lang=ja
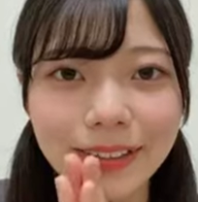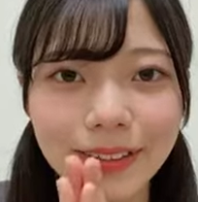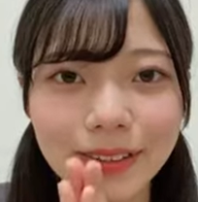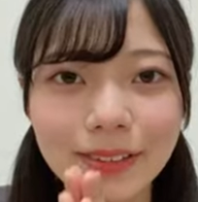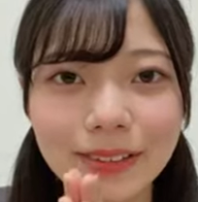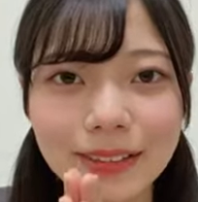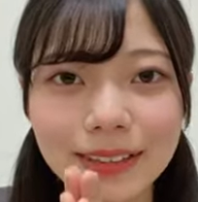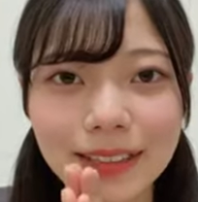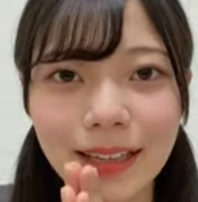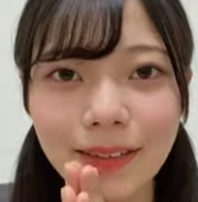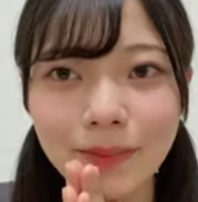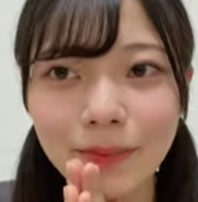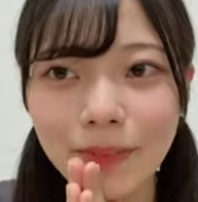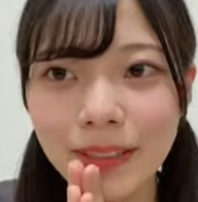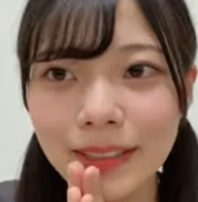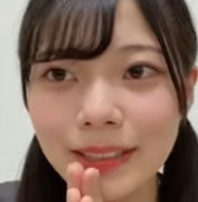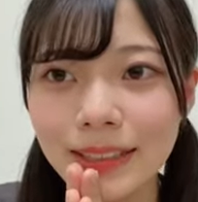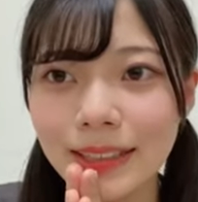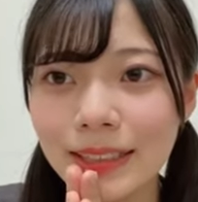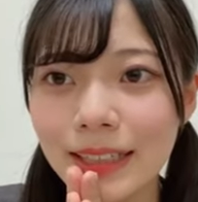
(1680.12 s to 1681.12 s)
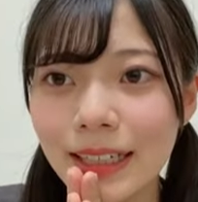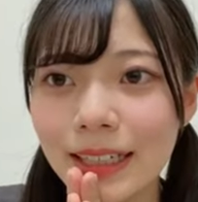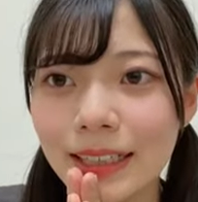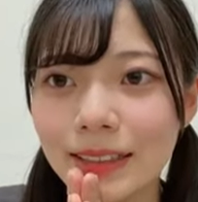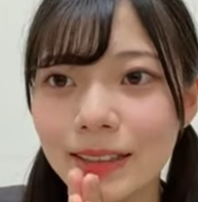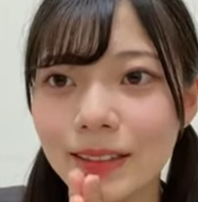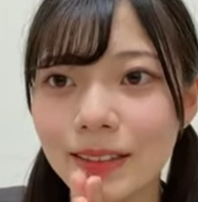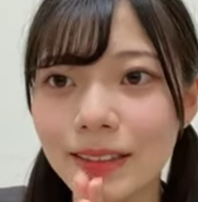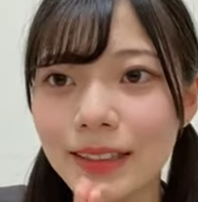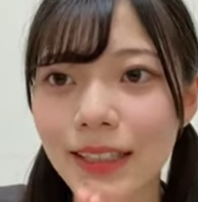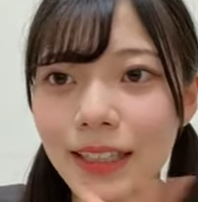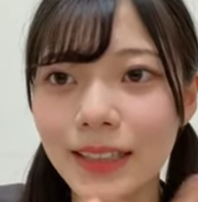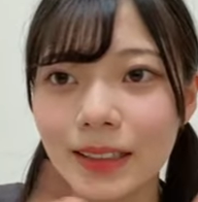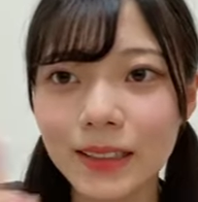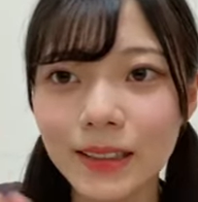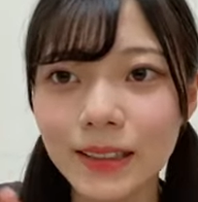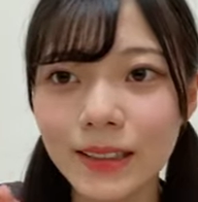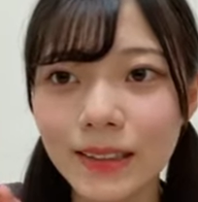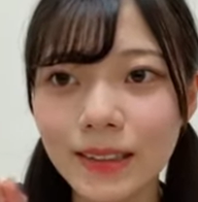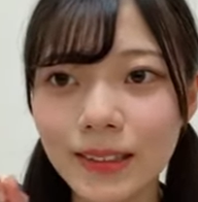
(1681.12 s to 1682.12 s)
がとうございます。そして
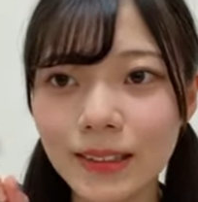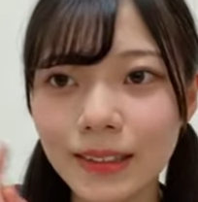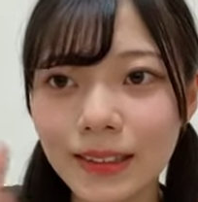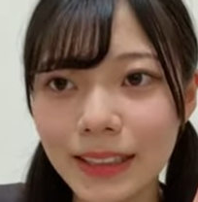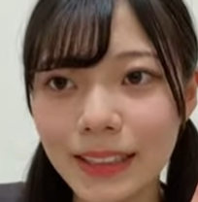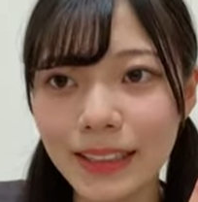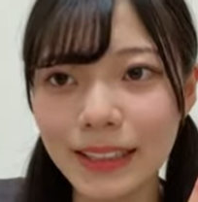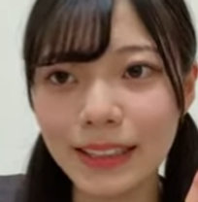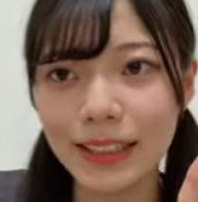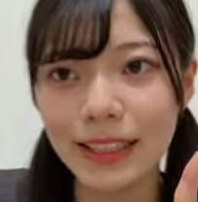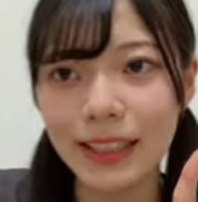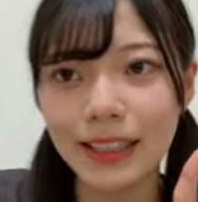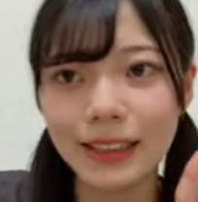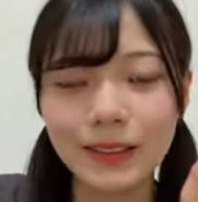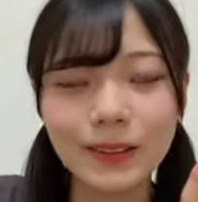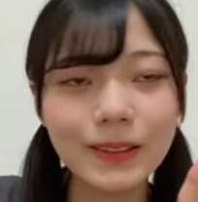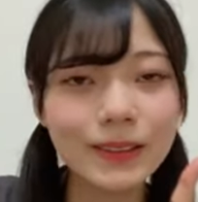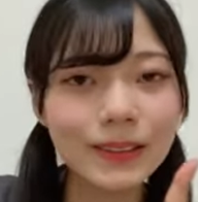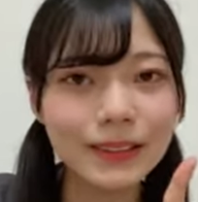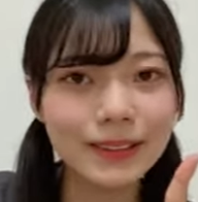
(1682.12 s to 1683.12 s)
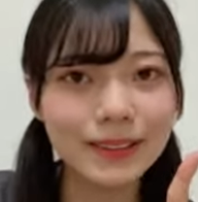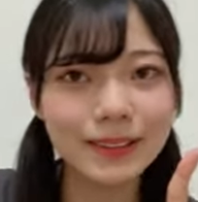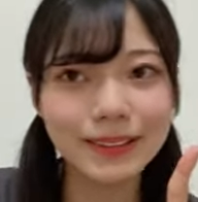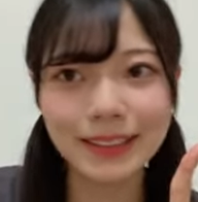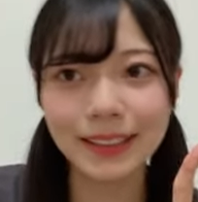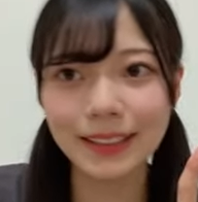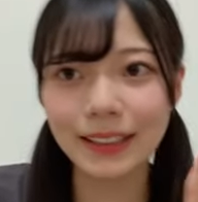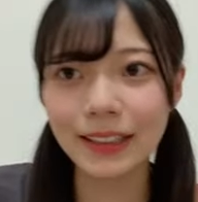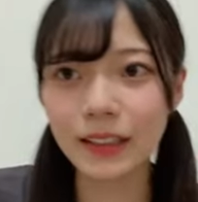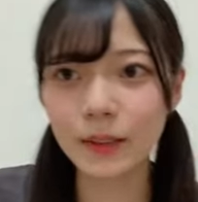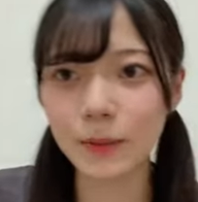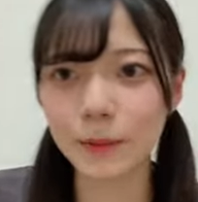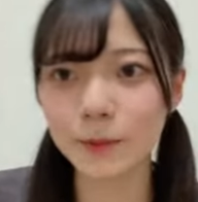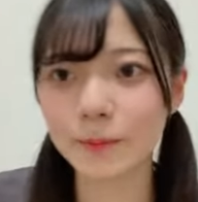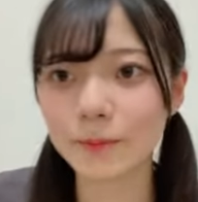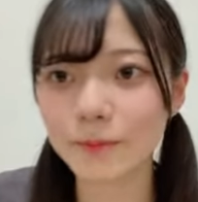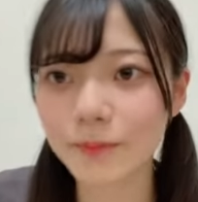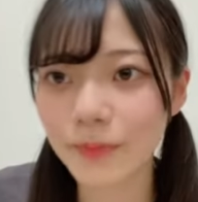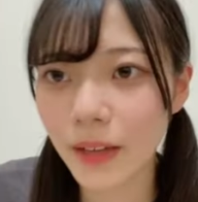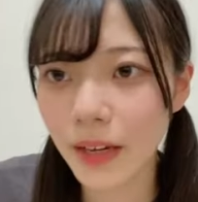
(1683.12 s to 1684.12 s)
12位、ゆうじろうさん、あ
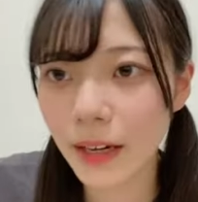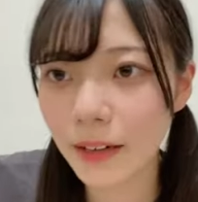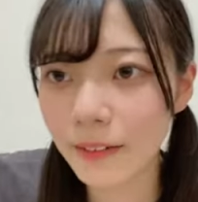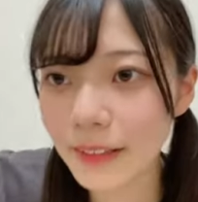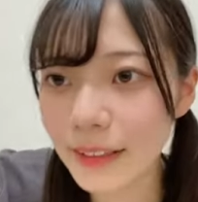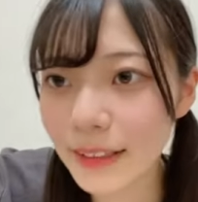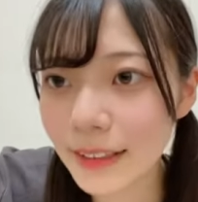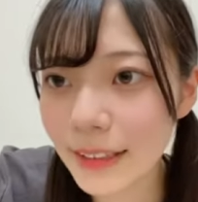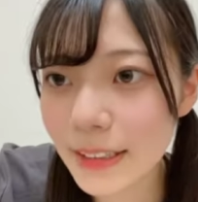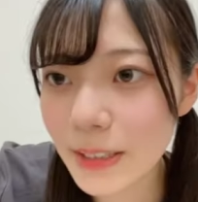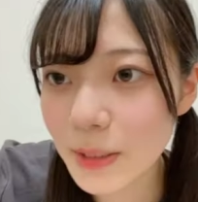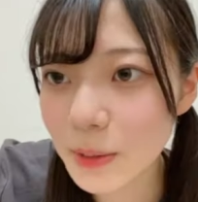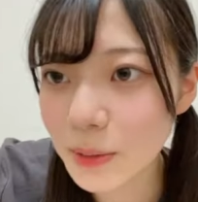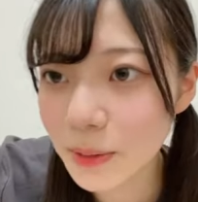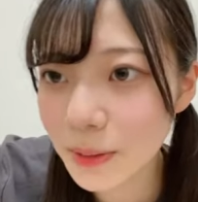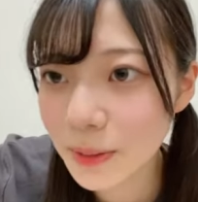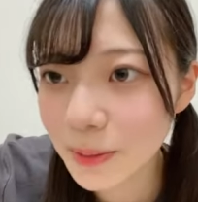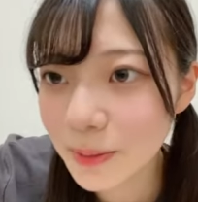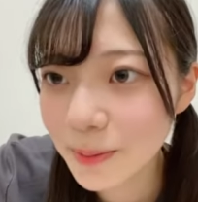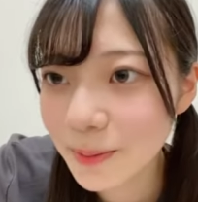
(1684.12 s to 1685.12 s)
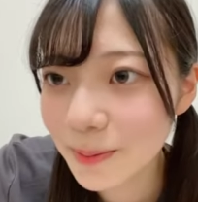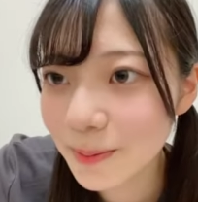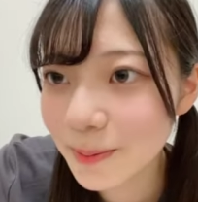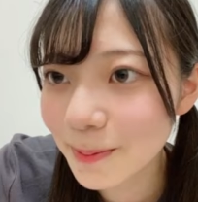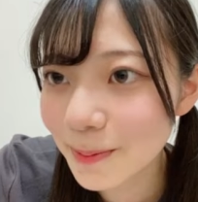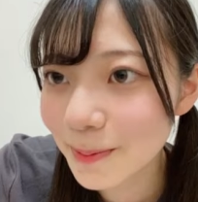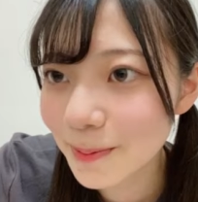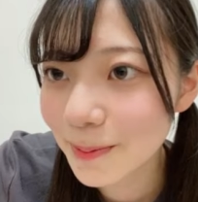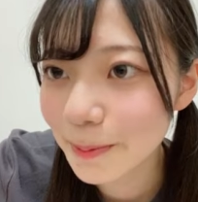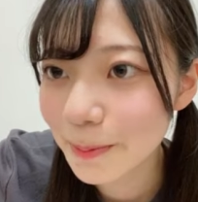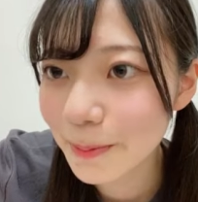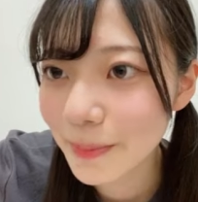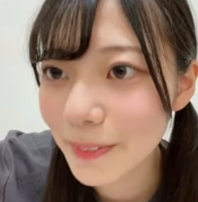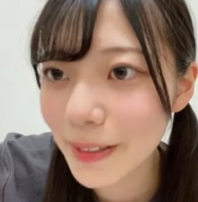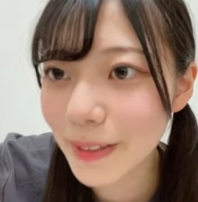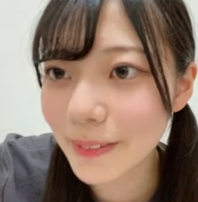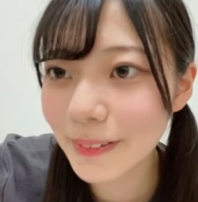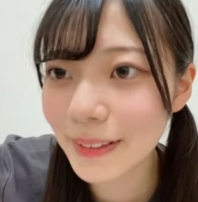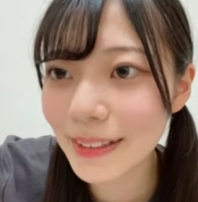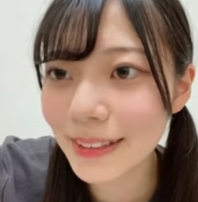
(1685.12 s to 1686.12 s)
変わったぞ。
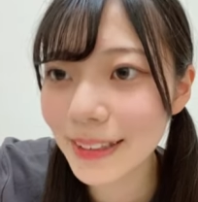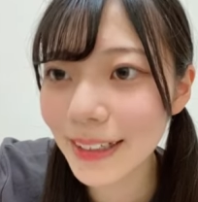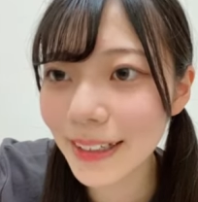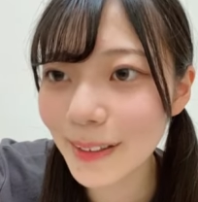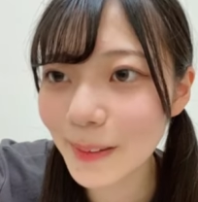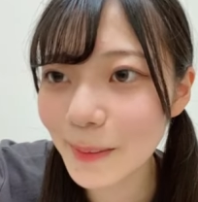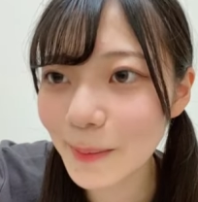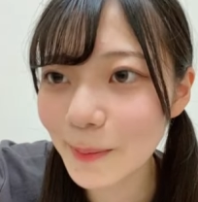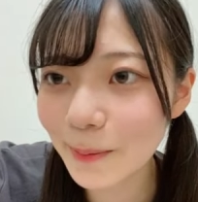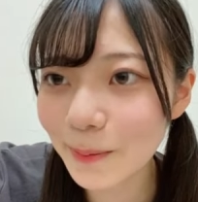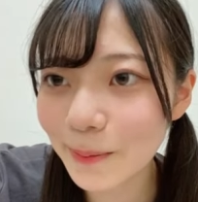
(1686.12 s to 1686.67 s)
変わった。